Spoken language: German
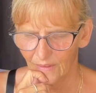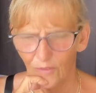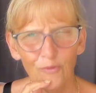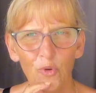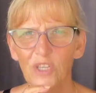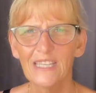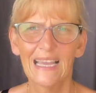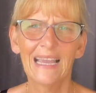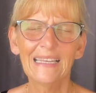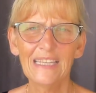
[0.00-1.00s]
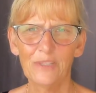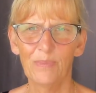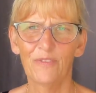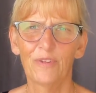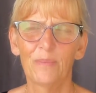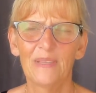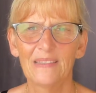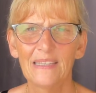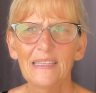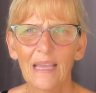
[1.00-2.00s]
wo ich gar nicht mehr
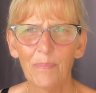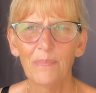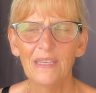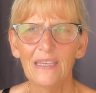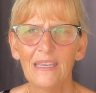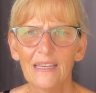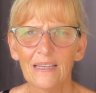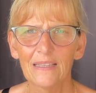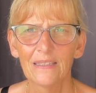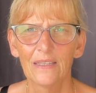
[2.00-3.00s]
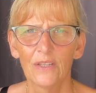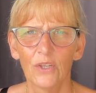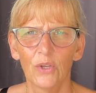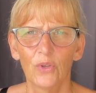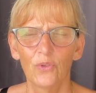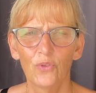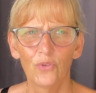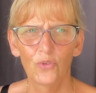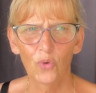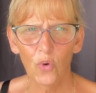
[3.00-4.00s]
vermisse. Ich habe mich hier
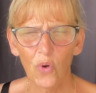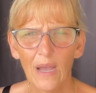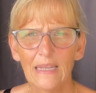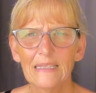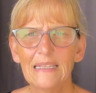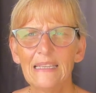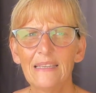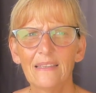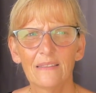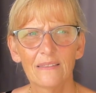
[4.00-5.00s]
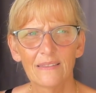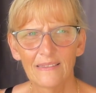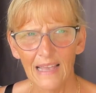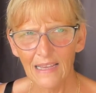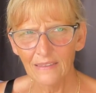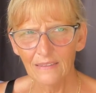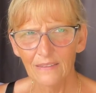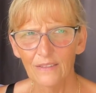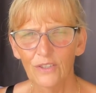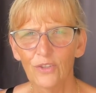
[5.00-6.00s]
so an die
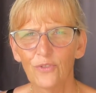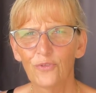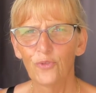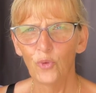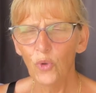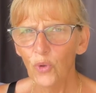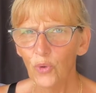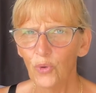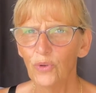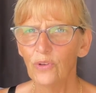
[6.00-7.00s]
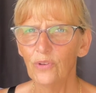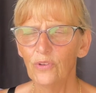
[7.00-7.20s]
Sachen gewöhnt,